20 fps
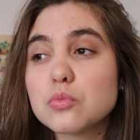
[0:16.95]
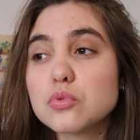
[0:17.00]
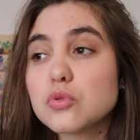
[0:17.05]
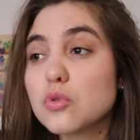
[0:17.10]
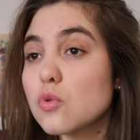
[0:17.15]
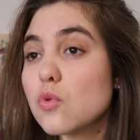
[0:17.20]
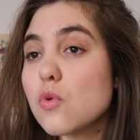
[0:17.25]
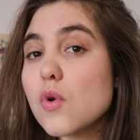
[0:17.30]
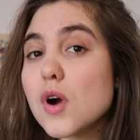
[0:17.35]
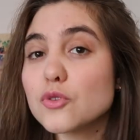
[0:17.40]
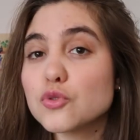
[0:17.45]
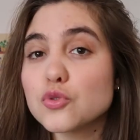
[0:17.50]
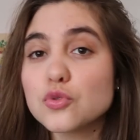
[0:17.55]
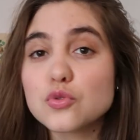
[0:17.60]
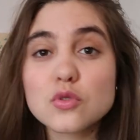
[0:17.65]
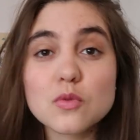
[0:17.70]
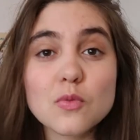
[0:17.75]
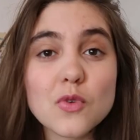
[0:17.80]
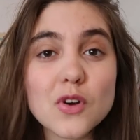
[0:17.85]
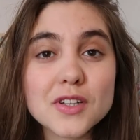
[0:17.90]
pourquoi je
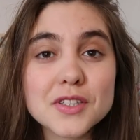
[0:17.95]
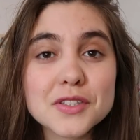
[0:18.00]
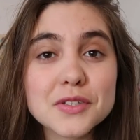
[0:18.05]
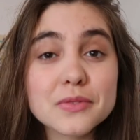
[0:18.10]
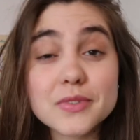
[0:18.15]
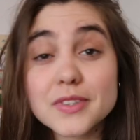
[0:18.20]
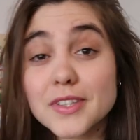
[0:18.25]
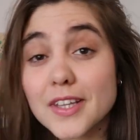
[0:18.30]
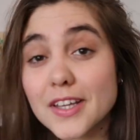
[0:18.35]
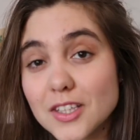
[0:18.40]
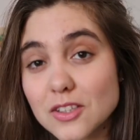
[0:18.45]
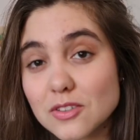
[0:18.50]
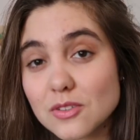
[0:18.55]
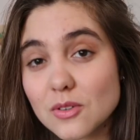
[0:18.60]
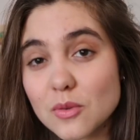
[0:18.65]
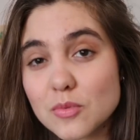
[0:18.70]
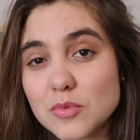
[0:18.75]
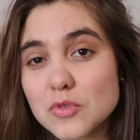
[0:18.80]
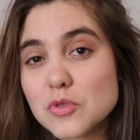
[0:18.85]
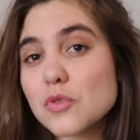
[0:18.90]
suis moins active ces derniers
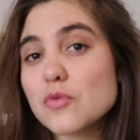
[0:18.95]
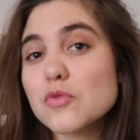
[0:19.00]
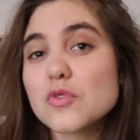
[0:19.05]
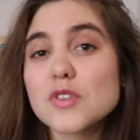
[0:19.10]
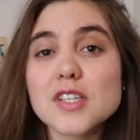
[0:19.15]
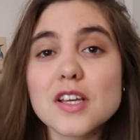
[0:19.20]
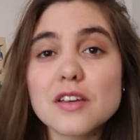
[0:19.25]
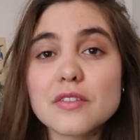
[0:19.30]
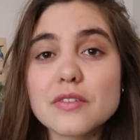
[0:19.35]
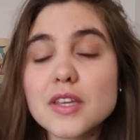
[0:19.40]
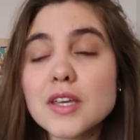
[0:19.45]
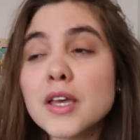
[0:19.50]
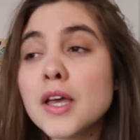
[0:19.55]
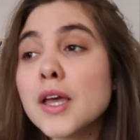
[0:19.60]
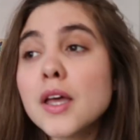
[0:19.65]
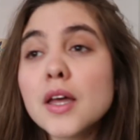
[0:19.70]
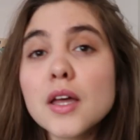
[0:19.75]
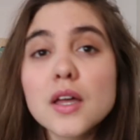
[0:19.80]
temps puisque vous le savez.